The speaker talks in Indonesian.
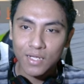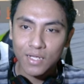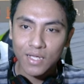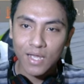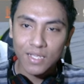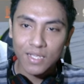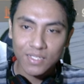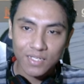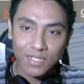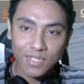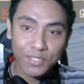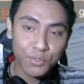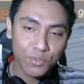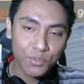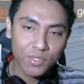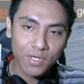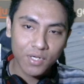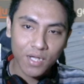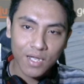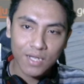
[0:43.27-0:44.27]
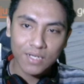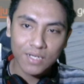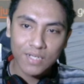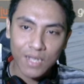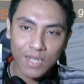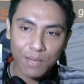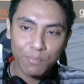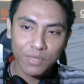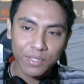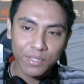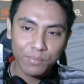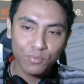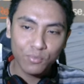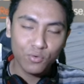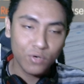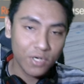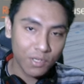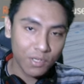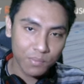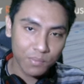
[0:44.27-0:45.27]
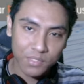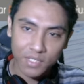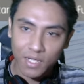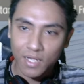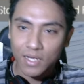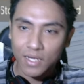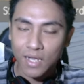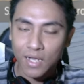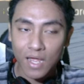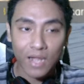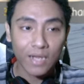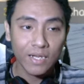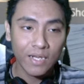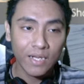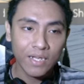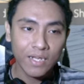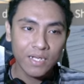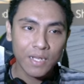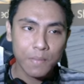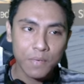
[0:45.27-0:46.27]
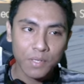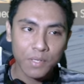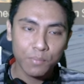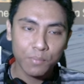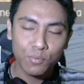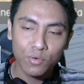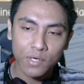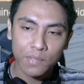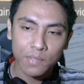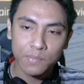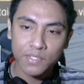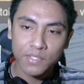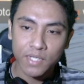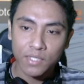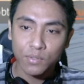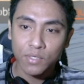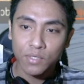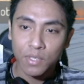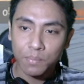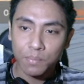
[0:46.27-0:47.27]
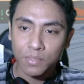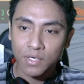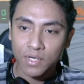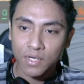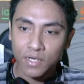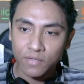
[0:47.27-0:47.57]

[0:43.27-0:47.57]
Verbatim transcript: gacha juga 6000 gems ya. Nah, ini 6000 gemsnya itu dapat dari